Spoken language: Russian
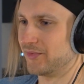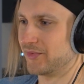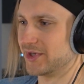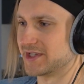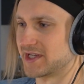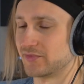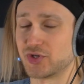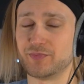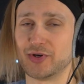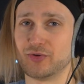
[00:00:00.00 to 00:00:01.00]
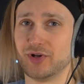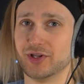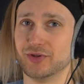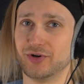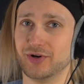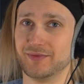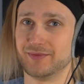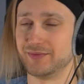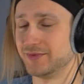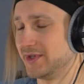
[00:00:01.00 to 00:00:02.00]
голоса звучат прикольно, но
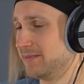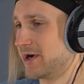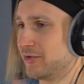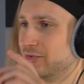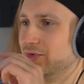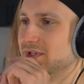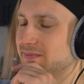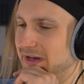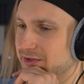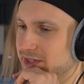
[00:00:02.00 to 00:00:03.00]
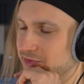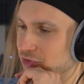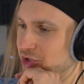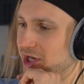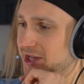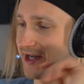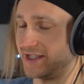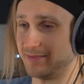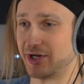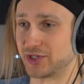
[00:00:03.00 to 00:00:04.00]
не могу избавиться от ощущения,
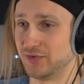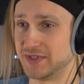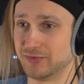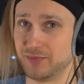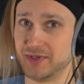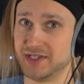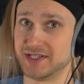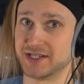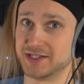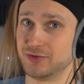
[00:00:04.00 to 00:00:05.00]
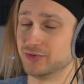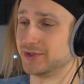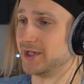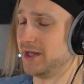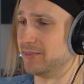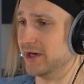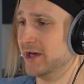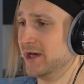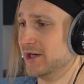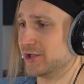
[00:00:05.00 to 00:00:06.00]
хотя прошло всего 50 секунд клипа,
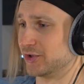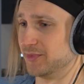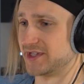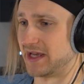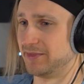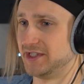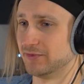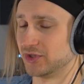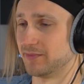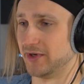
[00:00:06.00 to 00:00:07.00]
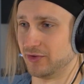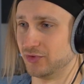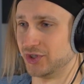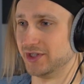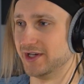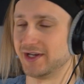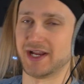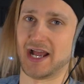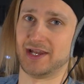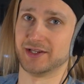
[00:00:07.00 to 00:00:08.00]
что местами девушки похожи
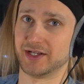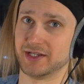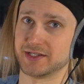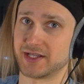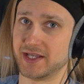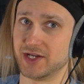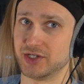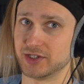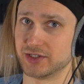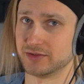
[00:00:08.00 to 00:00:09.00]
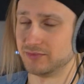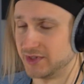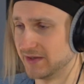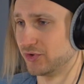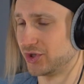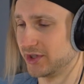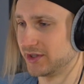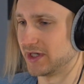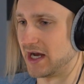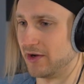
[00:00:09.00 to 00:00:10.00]
реально на настоящих
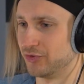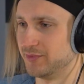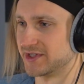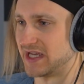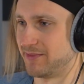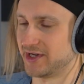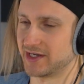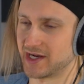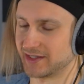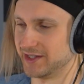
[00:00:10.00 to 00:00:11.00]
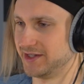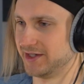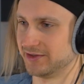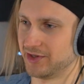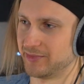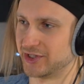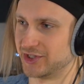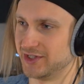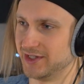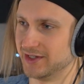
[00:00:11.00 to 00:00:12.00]
девушек, а вот местами, как когда она ехала на
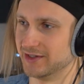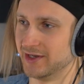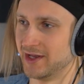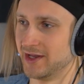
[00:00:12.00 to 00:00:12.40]
машине